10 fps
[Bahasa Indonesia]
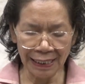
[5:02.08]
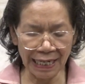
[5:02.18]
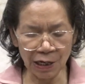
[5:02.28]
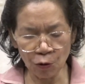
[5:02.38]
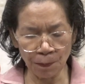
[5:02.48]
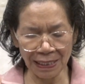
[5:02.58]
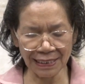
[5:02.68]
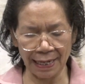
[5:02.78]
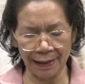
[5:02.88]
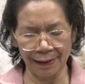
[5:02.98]
yang
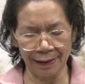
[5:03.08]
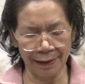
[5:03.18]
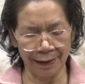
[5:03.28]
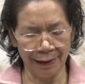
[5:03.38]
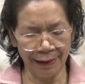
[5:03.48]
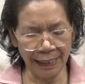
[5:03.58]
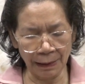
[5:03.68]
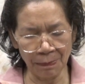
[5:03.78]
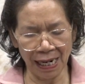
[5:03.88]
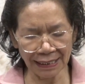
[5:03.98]
kupasang
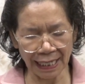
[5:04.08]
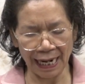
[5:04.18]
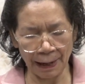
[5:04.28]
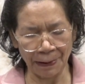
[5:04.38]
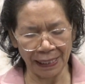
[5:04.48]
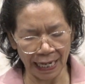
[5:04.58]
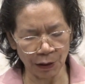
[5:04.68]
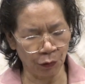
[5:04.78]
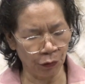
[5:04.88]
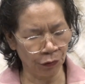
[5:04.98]
dan belajarlah
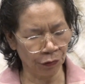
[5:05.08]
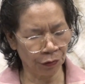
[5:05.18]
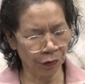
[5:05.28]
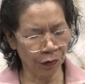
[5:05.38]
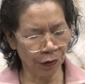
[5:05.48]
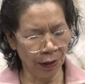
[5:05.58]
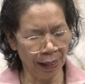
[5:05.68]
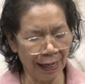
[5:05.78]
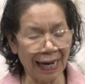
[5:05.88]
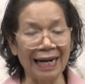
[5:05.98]
padaku.
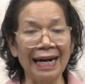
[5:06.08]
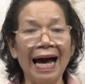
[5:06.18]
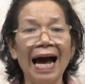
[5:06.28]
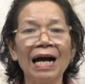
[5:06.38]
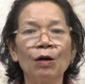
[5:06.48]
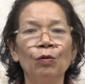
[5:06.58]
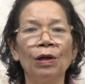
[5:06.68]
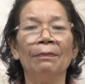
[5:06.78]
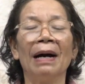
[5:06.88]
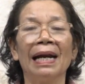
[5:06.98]
Karena aku
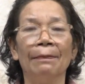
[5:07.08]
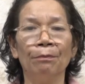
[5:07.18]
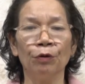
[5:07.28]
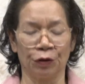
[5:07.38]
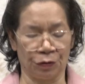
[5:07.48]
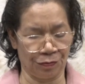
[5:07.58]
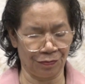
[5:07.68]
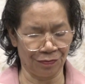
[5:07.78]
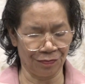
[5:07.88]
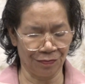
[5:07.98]
lemah lembut
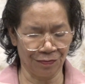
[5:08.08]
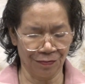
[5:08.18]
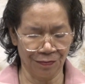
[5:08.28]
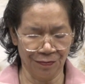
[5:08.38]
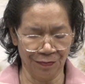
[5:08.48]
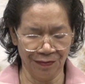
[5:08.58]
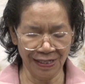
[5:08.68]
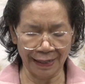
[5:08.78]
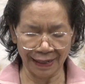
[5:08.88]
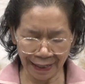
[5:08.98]

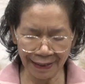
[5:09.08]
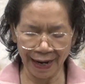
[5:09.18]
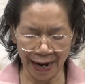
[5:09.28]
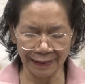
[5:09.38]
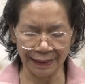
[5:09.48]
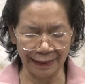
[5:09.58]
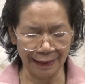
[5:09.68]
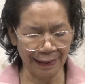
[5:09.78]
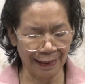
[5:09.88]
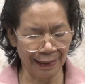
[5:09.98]
dan rendah hati.
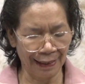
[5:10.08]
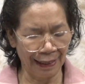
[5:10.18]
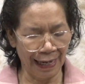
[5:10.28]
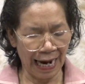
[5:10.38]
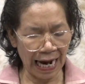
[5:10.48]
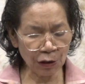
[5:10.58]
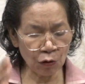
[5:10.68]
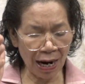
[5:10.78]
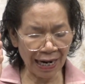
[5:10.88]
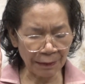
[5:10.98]

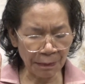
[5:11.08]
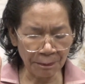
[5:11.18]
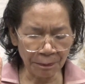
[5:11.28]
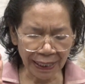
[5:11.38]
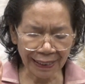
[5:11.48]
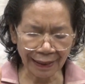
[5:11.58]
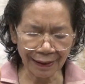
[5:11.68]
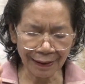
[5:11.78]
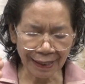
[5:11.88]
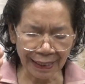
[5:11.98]
Aku akan
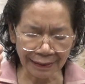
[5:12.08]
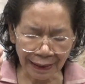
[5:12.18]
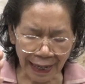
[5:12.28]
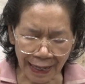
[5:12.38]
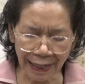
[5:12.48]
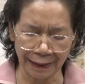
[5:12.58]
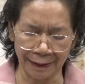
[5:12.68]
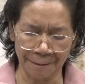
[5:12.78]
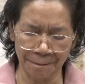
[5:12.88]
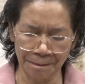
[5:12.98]
memberikan ketenangan.